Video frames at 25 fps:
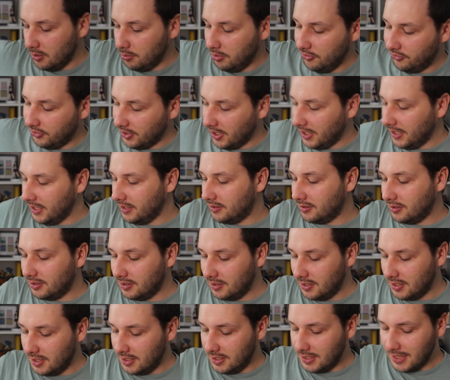befreit.
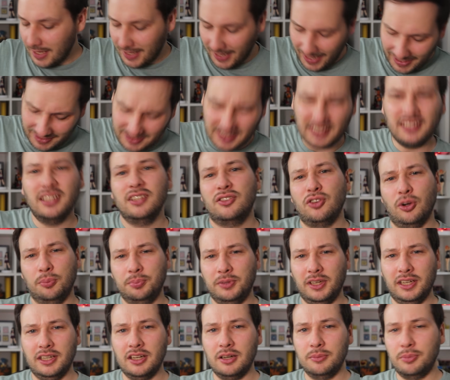Ihr kennt ja die
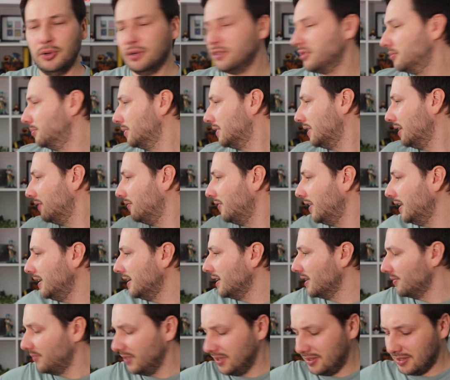top trainer
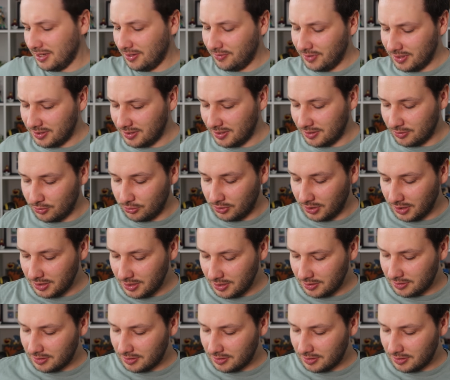mittlerweile, ihr wisst ja, was da so drin